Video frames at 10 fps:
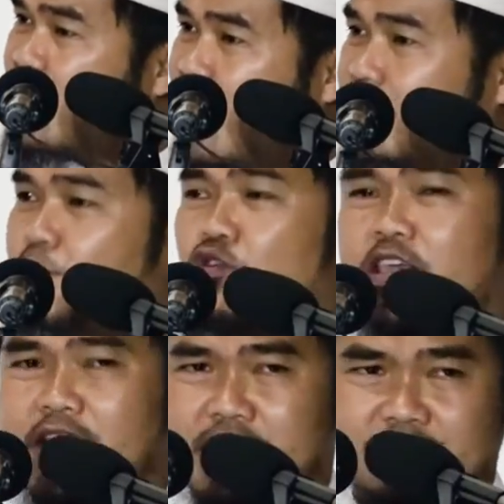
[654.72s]
sangat
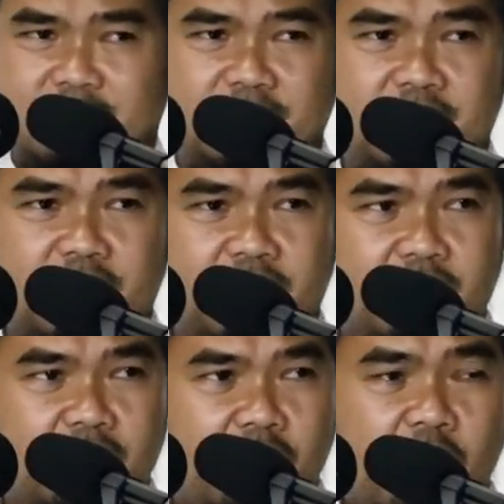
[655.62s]
mulia.
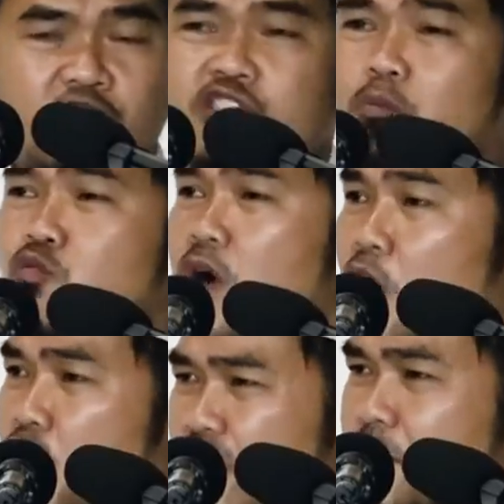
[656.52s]

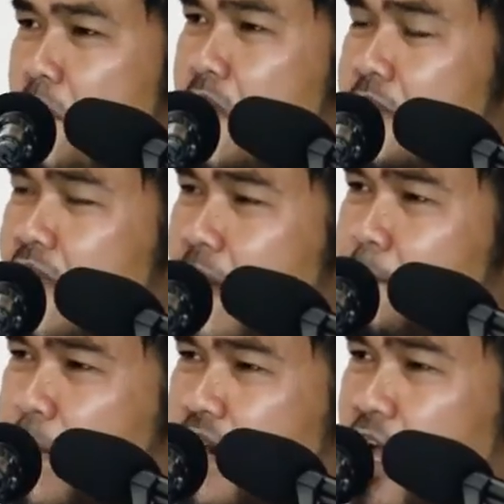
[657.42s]
Semua orang yang
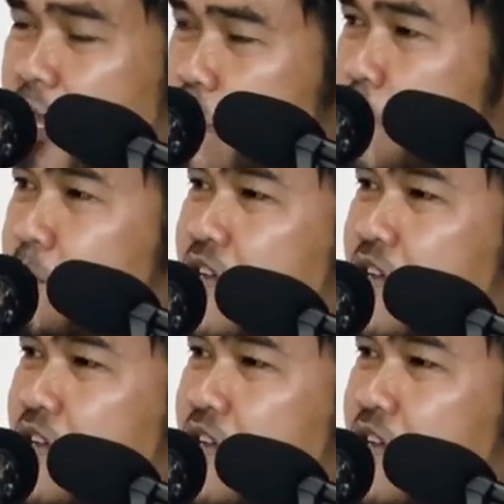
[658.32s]
pernah hidup